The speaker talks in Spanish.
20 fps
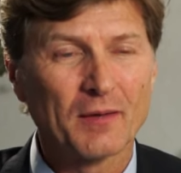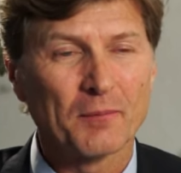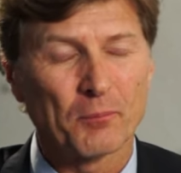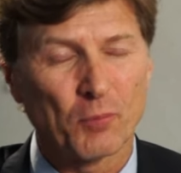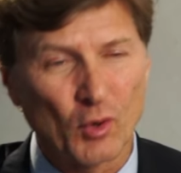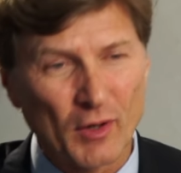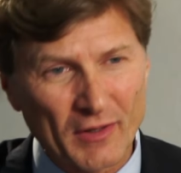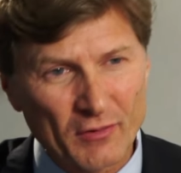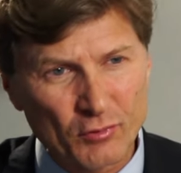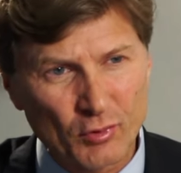
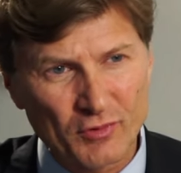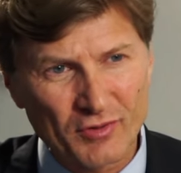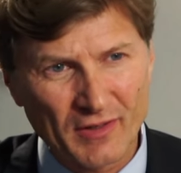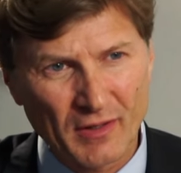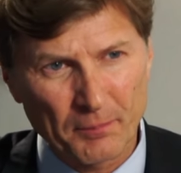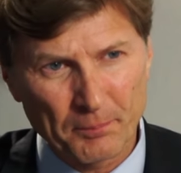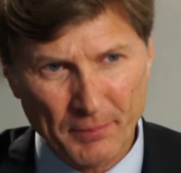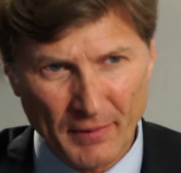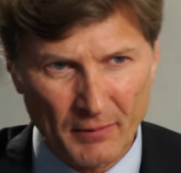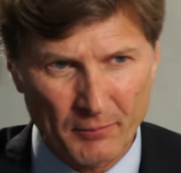Por eso es
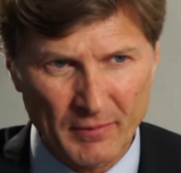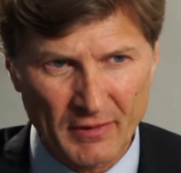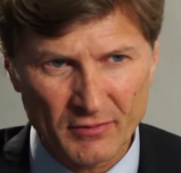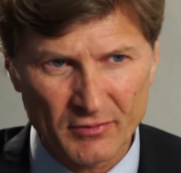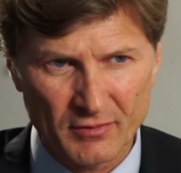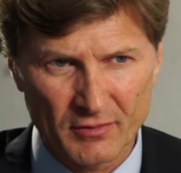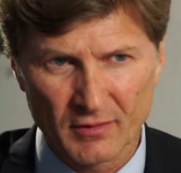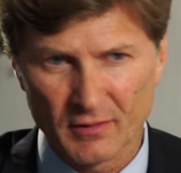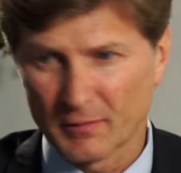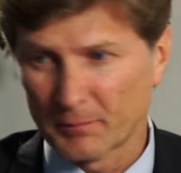que
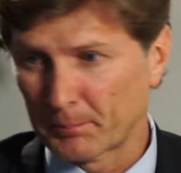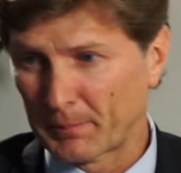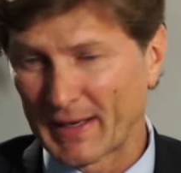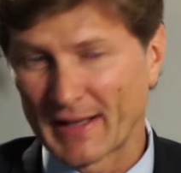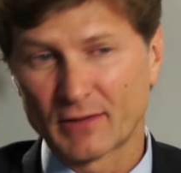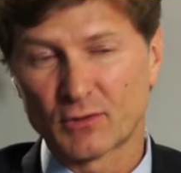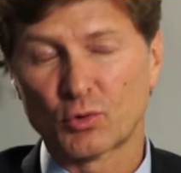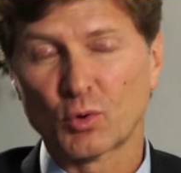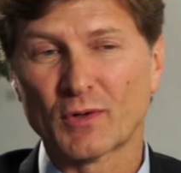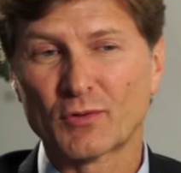Pemex
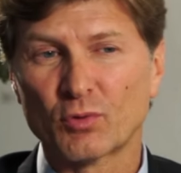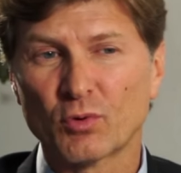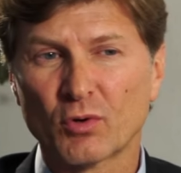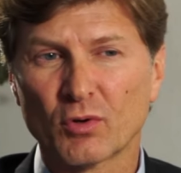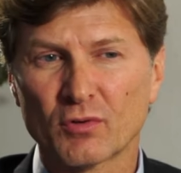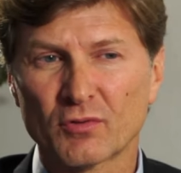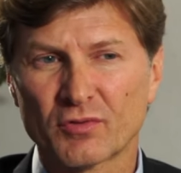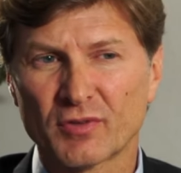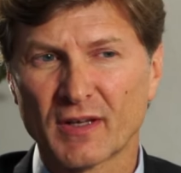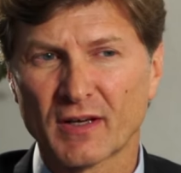planteó a su
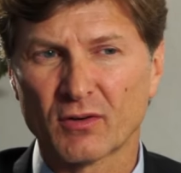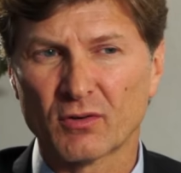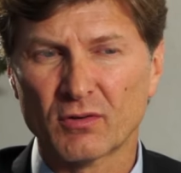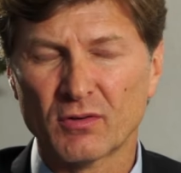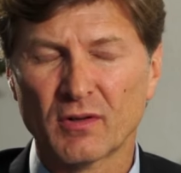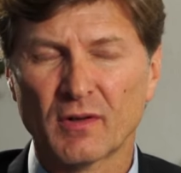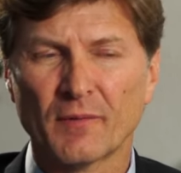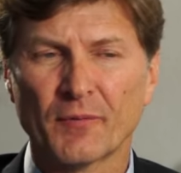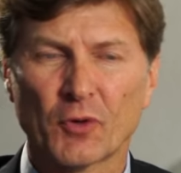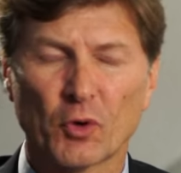consejo
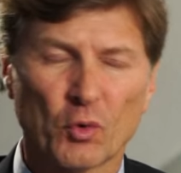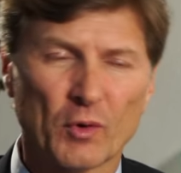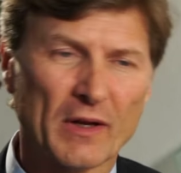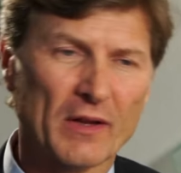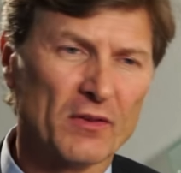una